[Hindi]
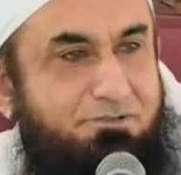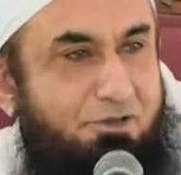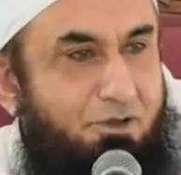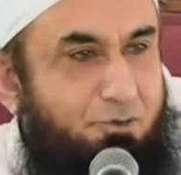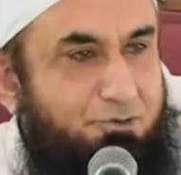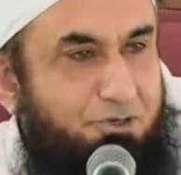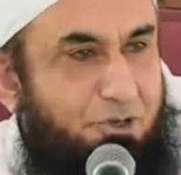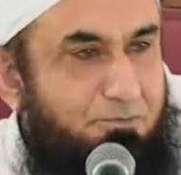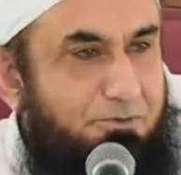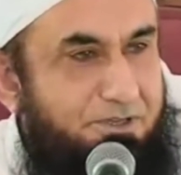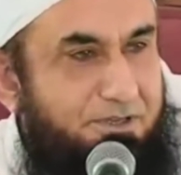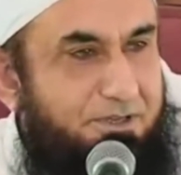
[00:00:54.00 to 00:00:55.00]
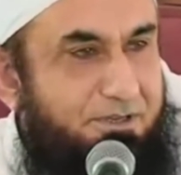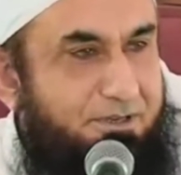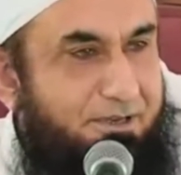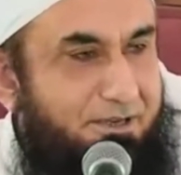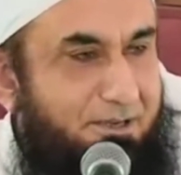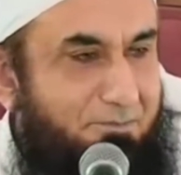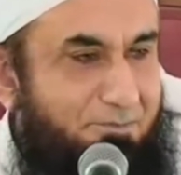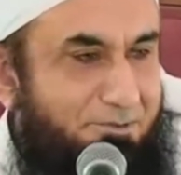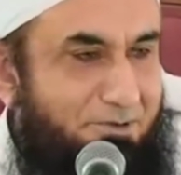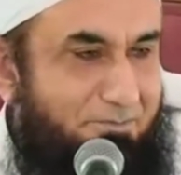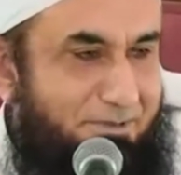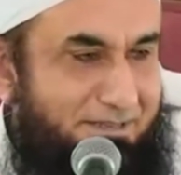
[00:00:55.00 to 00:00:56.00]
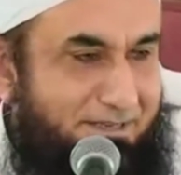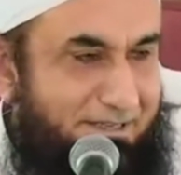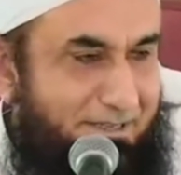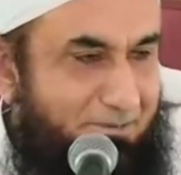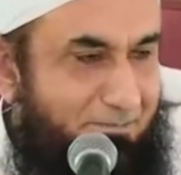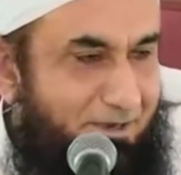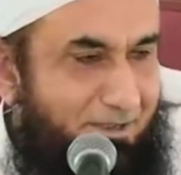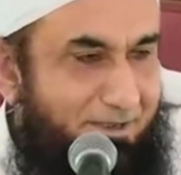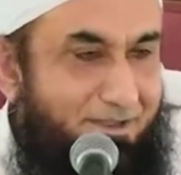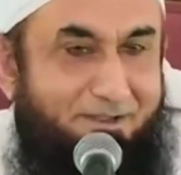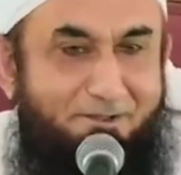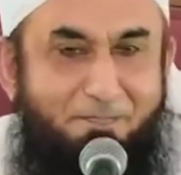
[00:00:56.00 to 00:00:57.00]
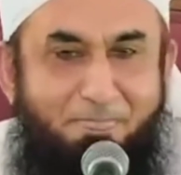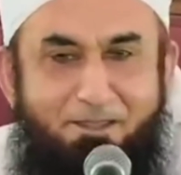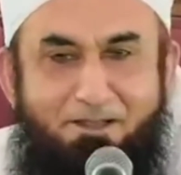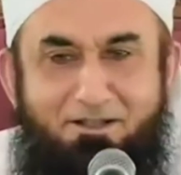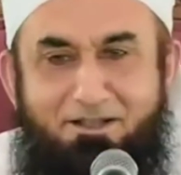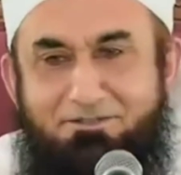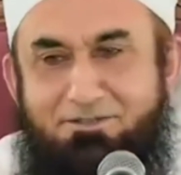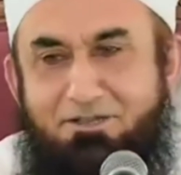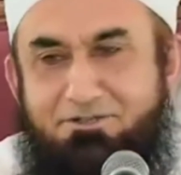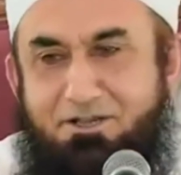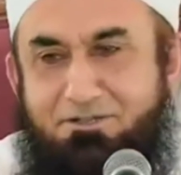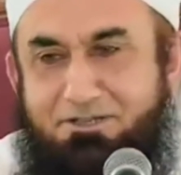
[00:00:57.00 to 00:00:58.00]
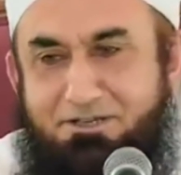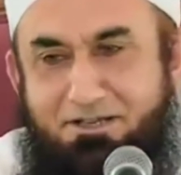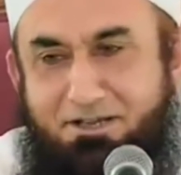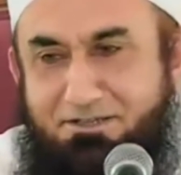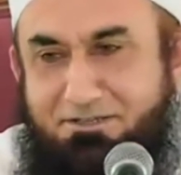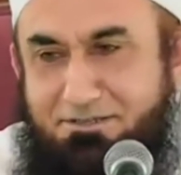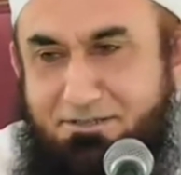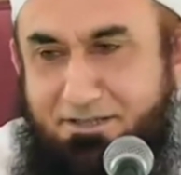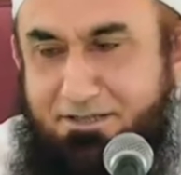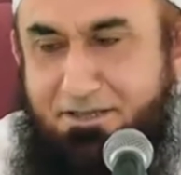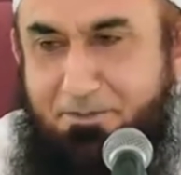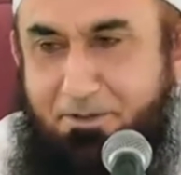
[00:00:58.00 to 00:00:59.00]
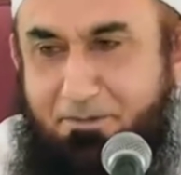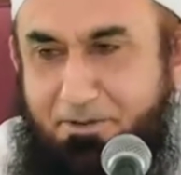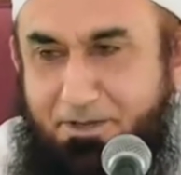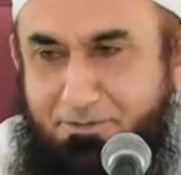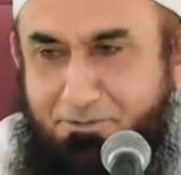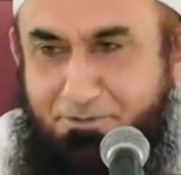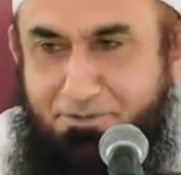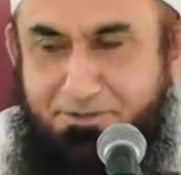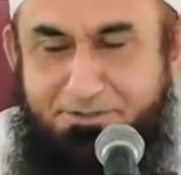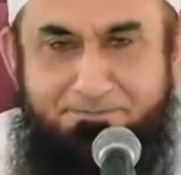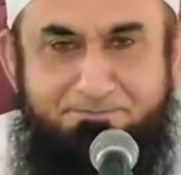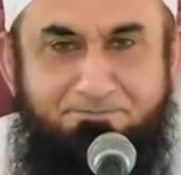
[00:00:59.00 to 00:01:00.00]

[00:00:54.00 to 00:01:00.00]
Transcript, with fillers: जालोजी आँदी है क्या नहीं पुत्र पता नहीं की बला है क्या चाचा तेरी अद्धी जिंदगी बर्बाद हो गई